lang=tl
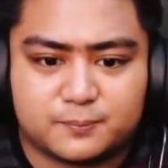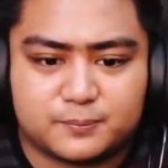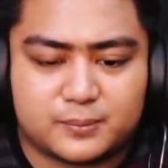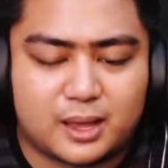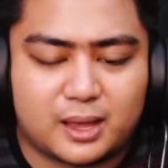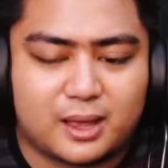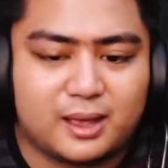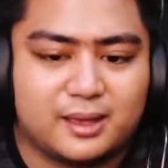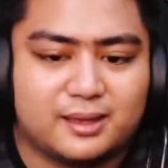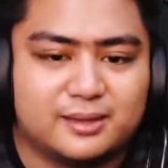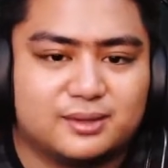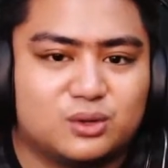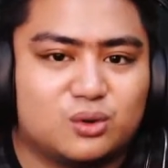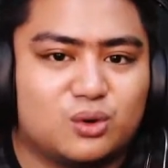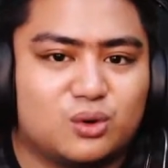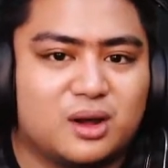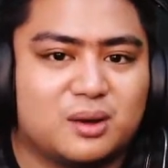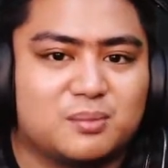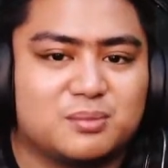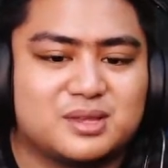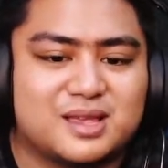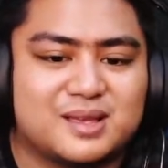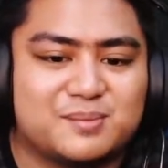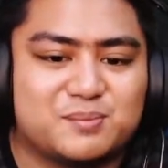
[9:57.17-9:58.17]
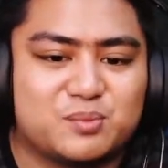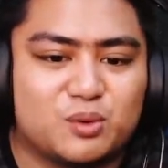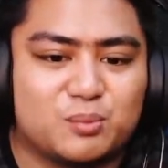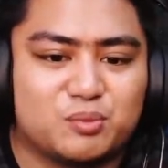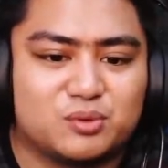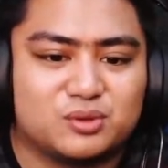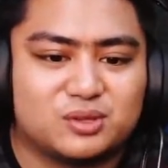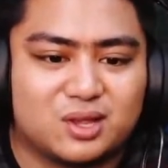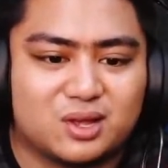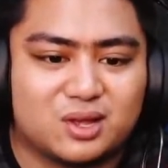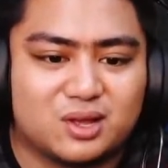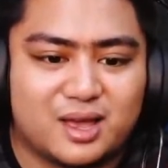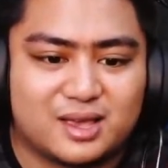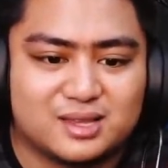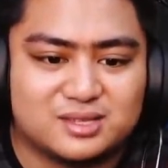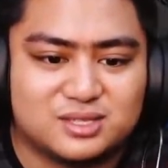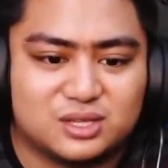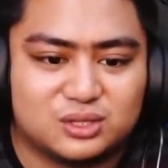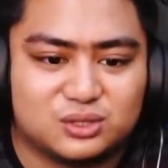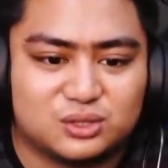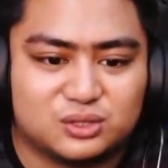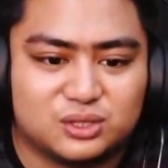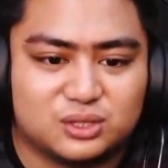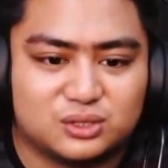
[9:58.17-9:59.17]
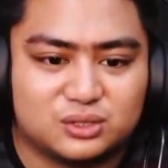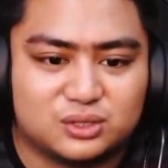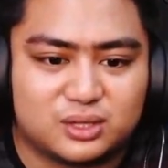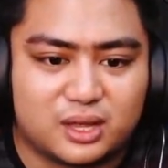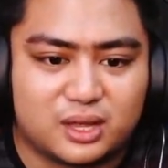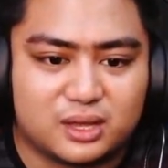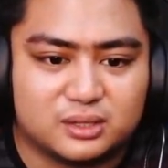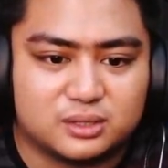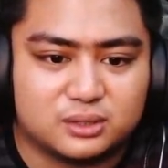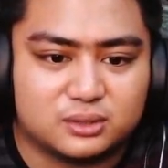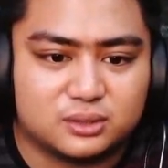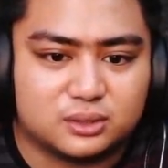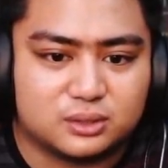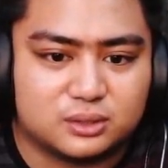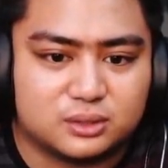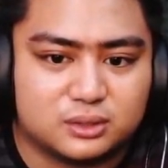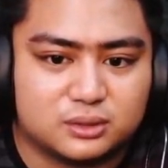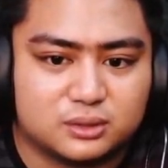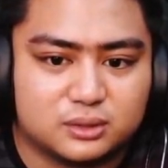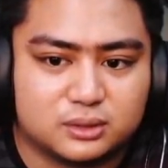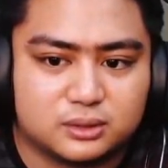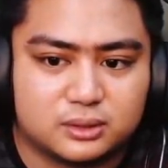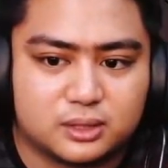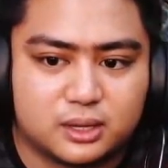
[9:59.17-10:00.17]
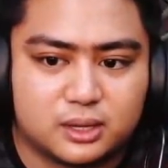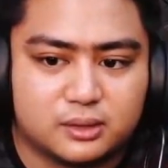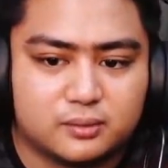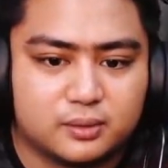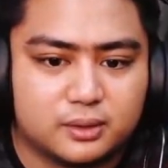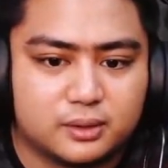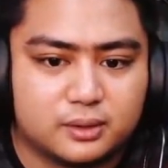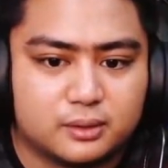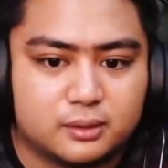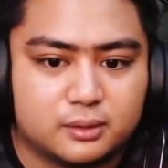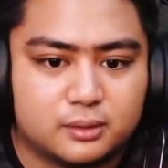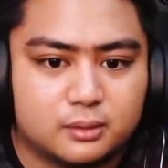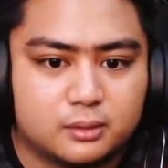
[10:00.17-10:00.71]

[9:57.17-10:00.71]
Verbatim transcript: Ah, hindi ko alam saan pupunta guys. Dito, dito tayo. Dito, dito na tayo eh.